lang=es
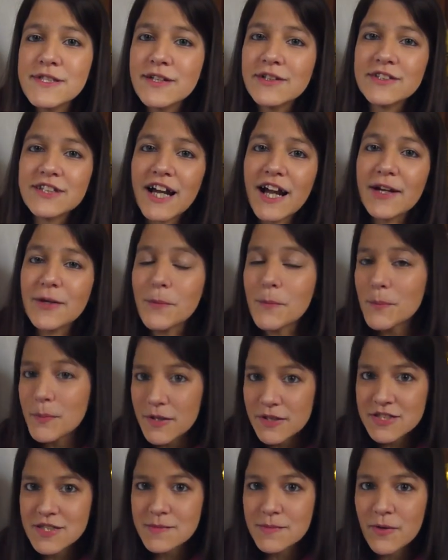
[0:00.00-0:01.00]
a encontrar en un
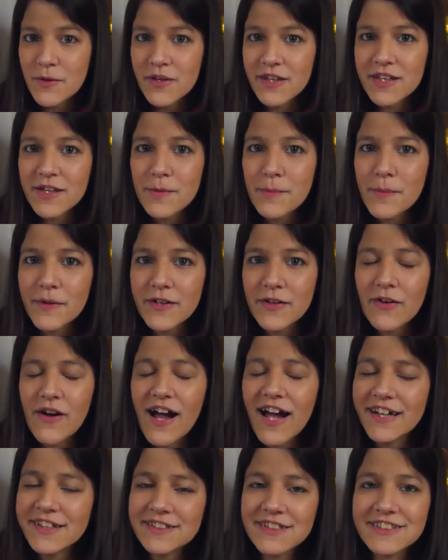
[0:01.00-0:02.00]
próximo video, pero
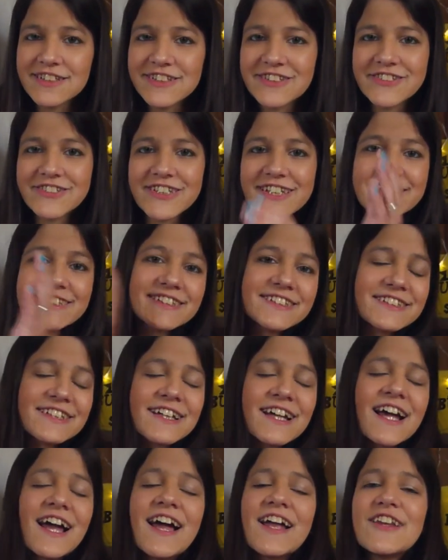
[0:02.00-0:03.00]
hasta entonces
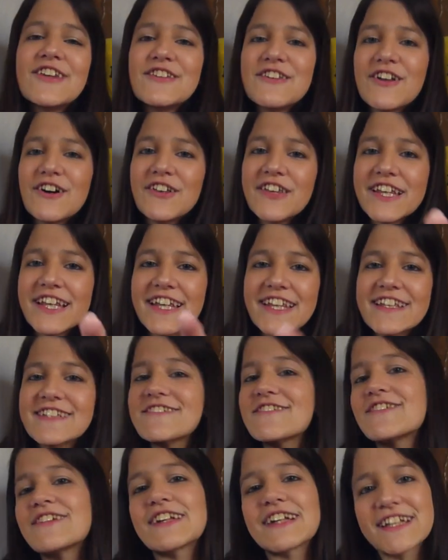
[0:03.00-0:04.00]
no dejes de
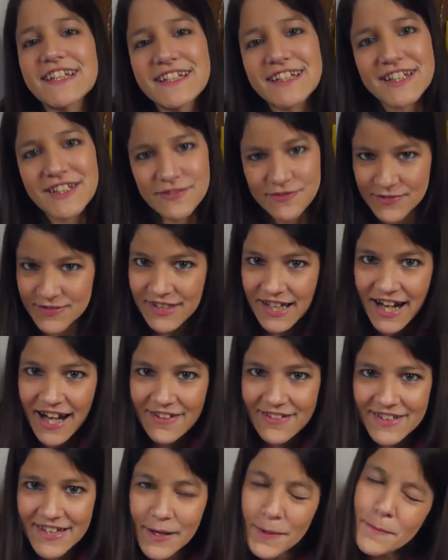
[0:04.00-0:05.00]
sonreír y disfrutar la
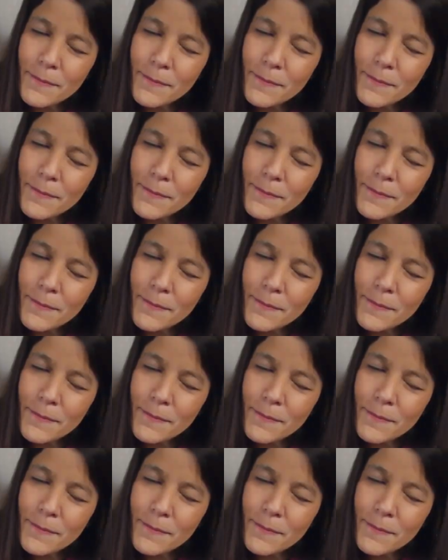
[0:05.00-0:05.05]
vida.